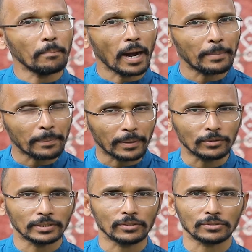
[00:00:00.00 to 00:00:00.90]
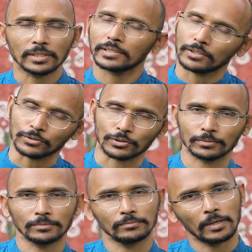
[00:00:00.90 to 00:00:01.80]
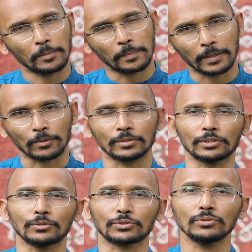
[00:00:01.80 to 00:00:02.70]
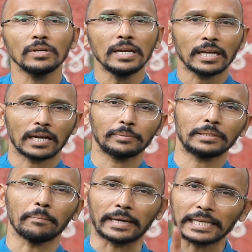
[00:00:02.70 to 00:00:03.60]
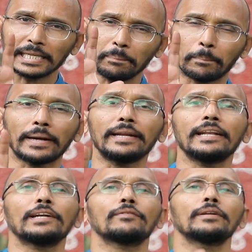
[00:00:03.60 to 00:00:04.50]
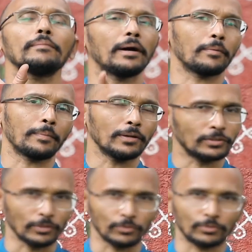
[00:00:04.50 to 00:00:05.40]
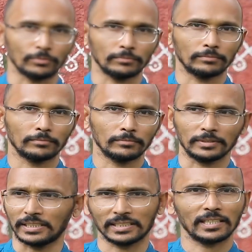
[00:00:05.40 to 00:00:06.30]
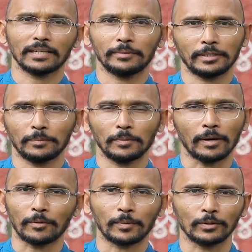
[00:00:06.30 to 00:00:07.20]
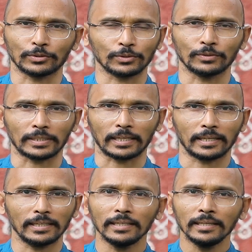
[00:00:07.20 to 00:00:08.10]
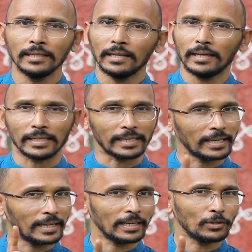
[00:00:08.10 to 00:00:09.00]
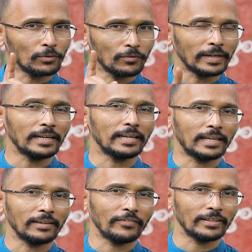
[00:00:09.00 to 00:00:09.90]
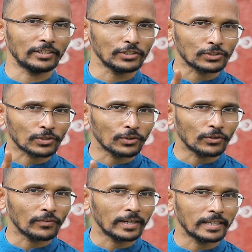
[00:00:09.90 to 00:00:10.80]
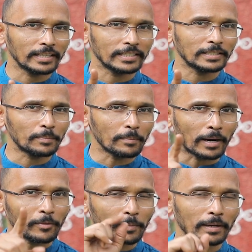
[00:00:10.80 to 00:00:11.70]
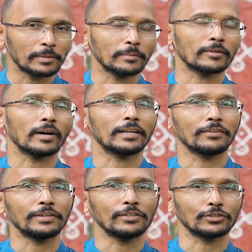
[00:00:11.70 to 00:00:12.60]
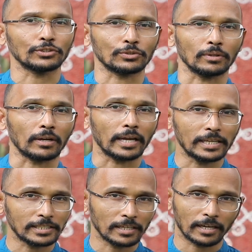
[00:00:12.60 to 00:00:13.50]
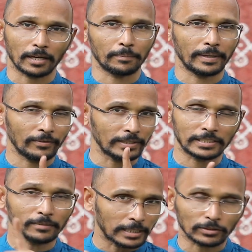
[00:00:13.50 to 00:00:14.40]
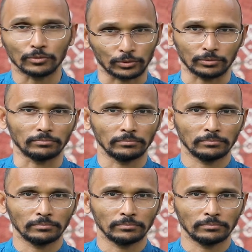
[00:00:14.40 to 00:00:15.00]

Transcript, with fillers: మామిడి పళ్ళు తినొచ్చా తినొచ్చు మామిడి పండు కూడా తినొచ్చు కాకపోతే మరీ పండినటువంటి మామిడి పండు తినొద్దు సీజన్ కాబట్టి ఇప్పుడు మామిడి పళ్ళు వస్తూ ఉంటాయి కానీ ఎటువంటివి తీసుకోవాలి అని చెప్పి మామిడి పళ్ళ మీద మనం ఆల్రెడీ వీడియో చేస్తున్నాం కాల్షియం కార్బైడ్ వేసింది మాత్రం వద్దు